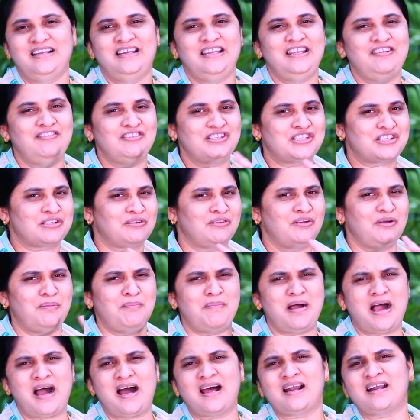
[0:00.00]
నీ విషయంలో
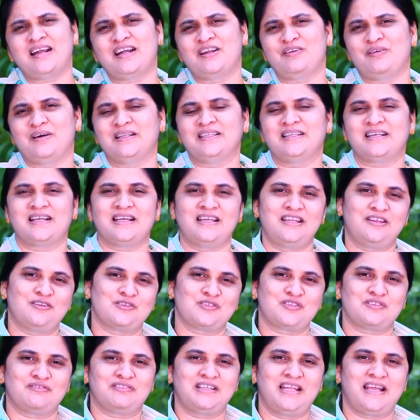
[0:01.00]
మానడు అందుకని
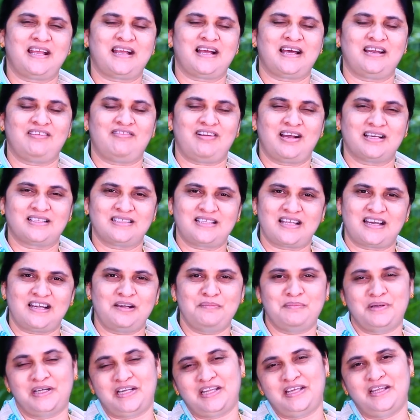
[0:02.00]
ఈరోజు ఉదయకాల
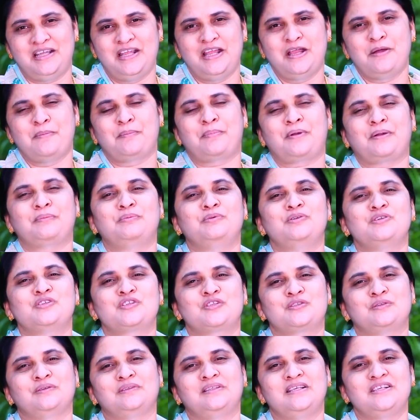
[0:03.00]
వాగ్దానాన్ని బట్టి ప్రభుని
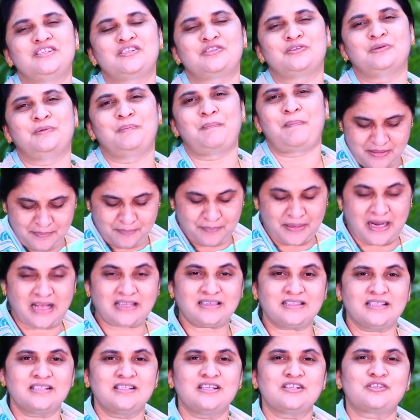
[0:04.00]
స్థుతిస్తూ
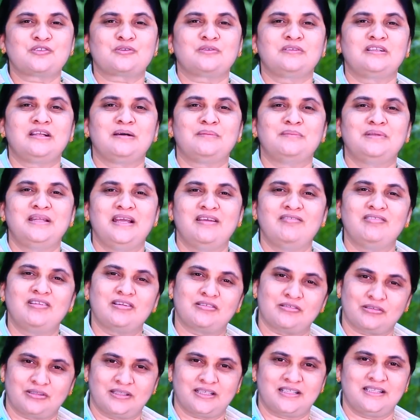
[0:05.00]
ప్రార్థన చేసుకుందాం
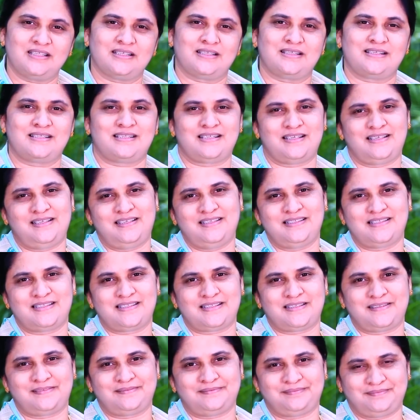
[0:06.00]
దేవుని కృతజ్ఞత
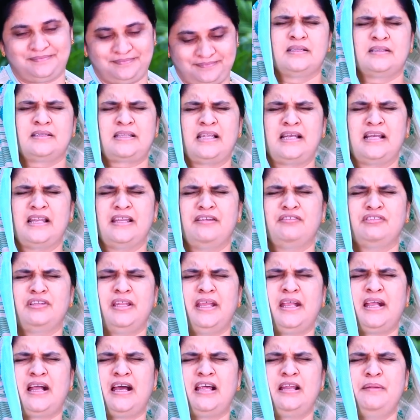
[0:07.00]
చెల్లించి తండ్రి
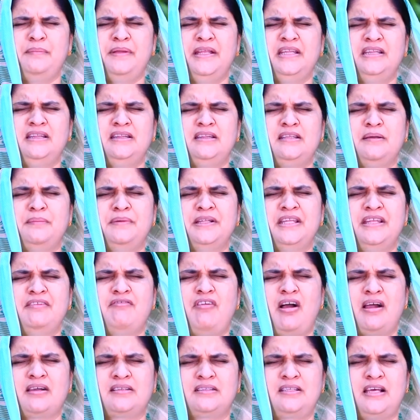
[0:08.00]
ఉదయకాలం ఎంతమంది
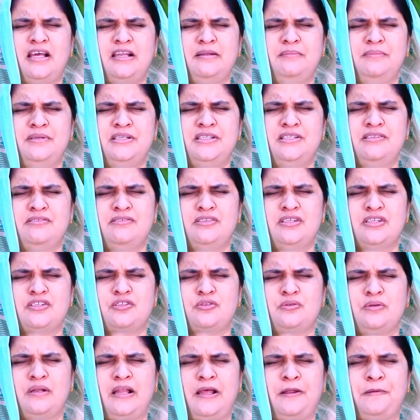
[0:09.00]
వాగ్దానం రిసీవ్
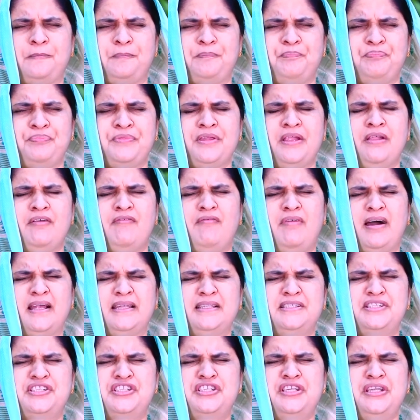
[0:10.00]
చేసుకున్నారు
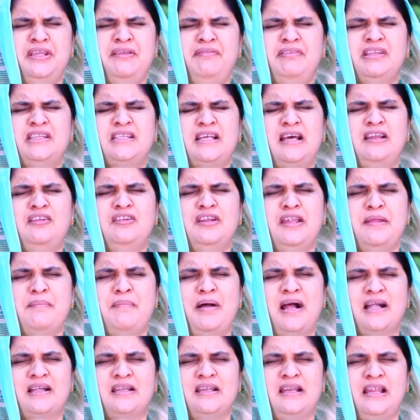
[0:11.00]
వారి జీవితాల్లో నీ
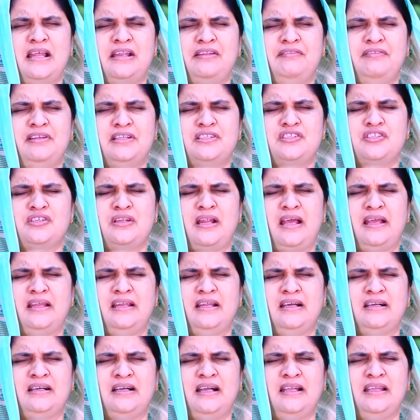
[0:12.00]
మాట నెరవేర్చిన
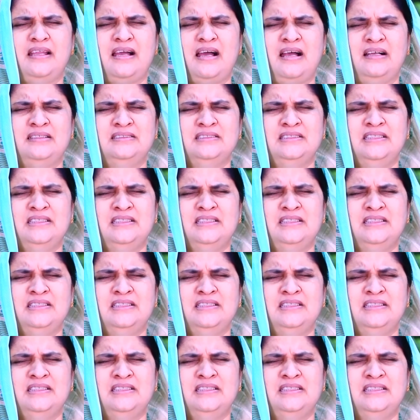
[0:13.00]
ఆయన అయ్యా